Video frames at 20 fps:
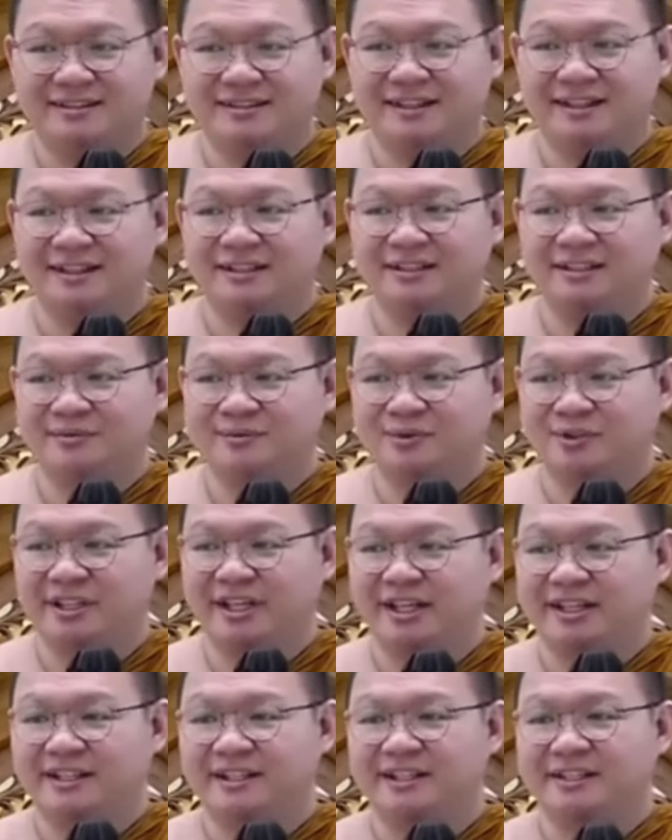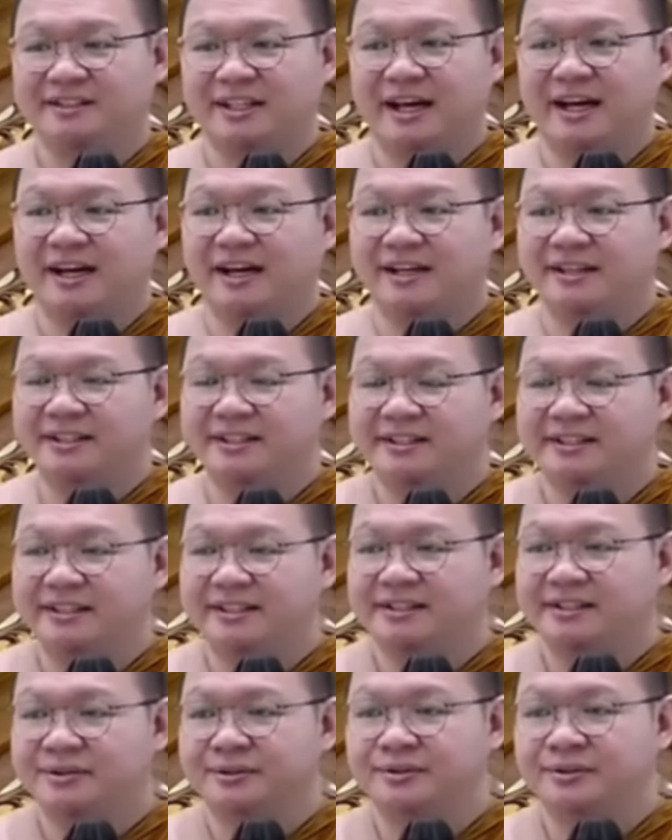ya kemudian diletakkan di
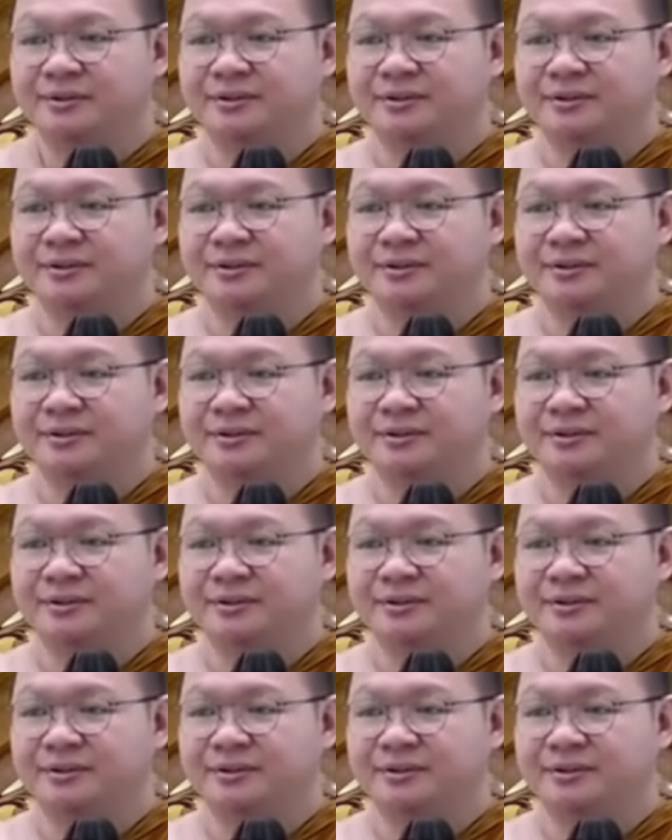tisu.